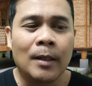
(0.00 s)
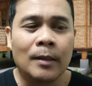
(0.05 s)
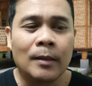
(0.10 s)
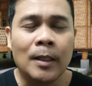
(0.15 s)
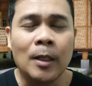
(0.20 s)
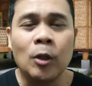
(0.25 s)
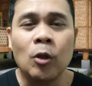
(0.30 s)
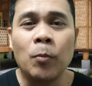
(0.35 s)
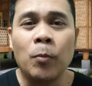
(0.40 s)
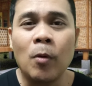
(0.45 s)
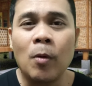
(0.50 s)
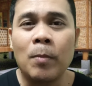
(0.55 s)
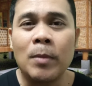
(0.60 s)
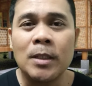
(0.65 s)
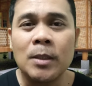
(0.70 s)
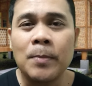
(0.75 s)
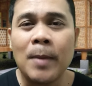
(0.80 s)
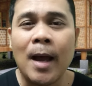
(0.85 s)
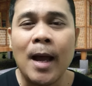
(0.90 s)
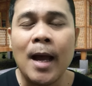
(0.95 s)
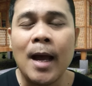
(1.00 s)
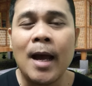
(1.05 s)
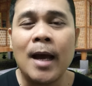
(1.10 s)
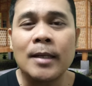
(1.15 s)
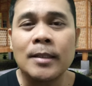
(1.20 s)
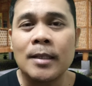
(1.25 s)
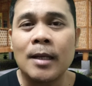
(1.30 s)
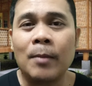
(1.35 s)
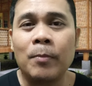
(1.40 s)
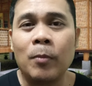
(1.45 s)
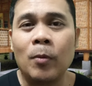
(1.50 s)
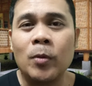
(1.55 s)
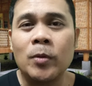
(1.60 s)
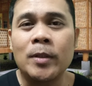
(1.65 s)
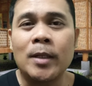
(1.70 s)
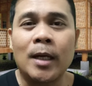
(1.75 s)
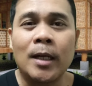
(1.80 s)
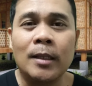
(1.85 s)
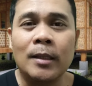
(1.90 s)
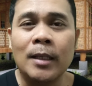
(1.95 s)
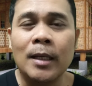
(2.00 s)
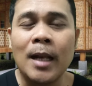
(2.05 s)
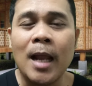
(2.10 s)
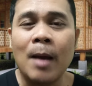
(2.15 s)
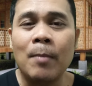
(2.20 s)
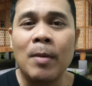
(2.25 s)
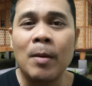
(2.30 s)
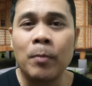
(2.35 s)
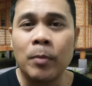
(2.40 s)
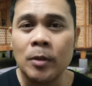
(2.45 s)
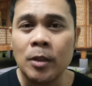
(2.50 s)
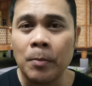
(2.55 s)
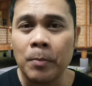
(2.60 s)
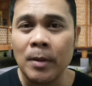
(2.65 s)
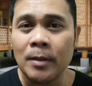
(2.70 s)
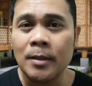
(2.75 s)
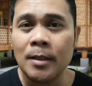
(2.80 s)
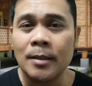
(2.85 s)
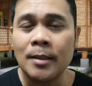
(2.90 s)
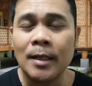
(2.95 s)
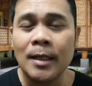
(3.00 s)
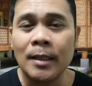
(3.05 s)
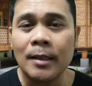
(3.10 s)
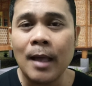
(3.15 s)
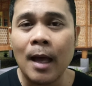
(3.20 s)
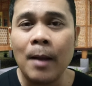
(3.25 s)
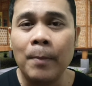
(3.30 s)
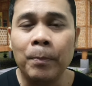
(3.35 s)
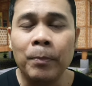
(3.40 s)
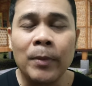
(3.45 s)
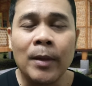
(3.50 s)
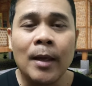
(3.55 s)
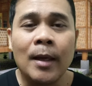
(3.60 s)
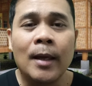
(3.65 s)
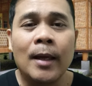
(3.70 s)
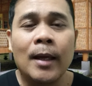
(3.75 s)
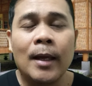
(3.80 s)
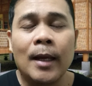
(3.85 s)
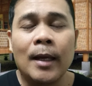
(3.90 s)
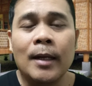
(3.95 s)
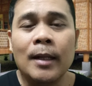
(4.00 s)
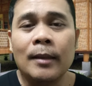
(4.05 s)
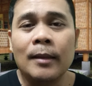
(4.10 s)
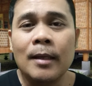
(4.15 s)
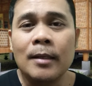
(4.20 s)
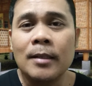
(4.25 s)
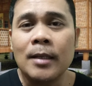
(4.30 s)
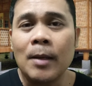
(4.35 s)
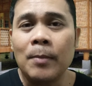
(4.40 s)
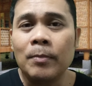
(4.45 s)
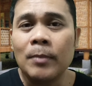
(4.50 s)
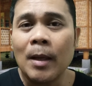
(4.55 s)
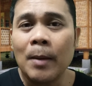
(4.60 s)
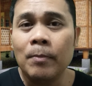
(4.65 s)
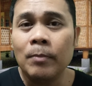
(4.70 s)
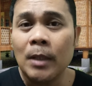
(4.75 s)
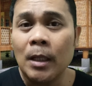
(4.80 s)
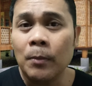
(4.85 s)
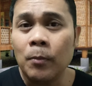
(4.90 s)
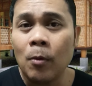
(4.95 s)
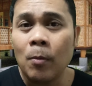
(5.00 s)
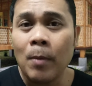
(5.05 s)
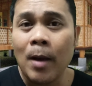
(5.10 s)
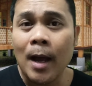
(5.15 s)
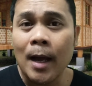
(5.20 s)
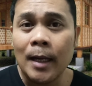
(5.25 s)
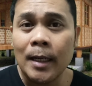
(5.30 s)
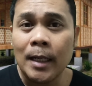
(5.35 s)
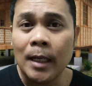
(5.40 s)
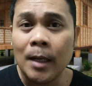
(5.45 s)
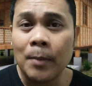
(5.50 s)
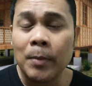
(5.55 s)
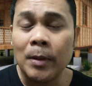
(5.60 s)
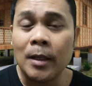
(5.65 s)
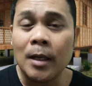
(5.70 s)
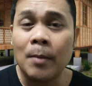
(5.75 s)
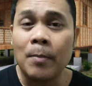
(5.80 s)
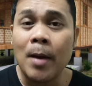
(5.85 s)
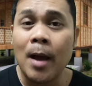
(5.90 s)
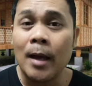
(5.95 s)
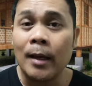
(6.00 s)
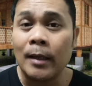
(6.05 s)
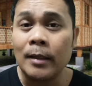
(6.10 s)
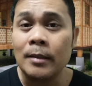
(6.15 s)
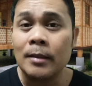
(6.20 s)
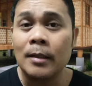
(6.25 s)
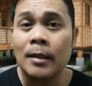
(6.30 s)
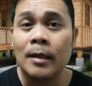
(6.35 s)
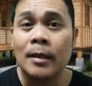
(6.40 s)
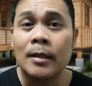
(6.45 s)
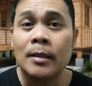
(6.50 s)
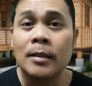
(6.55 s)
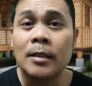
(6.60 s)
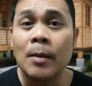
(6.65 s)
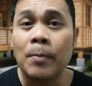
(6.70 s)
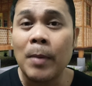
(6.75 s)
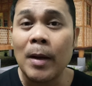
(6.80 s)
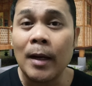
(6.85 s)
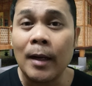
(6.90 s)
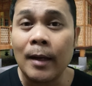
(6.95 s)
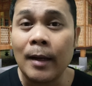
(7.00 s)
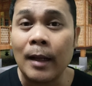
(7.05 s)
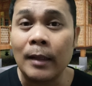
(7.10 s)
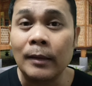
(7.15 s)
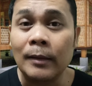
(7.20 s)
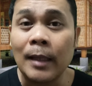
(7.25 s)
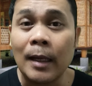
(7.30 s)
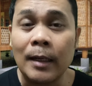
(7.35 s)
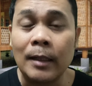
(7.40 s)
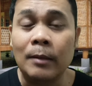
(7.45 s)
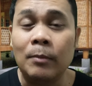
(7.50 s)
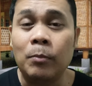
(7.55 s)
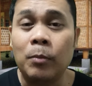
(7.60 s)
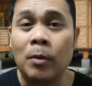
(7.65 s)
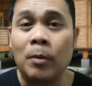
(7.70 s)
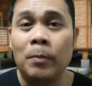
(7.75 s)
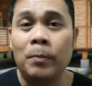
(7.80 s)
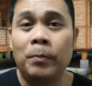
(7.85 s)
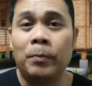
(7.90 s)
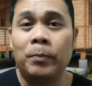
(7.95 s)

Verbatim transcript: Dito po mas mahahasa po siya hindi lamang po sa pagsasalita and at the same time din po mga kalingap at kabagis sa pagkanta rin po.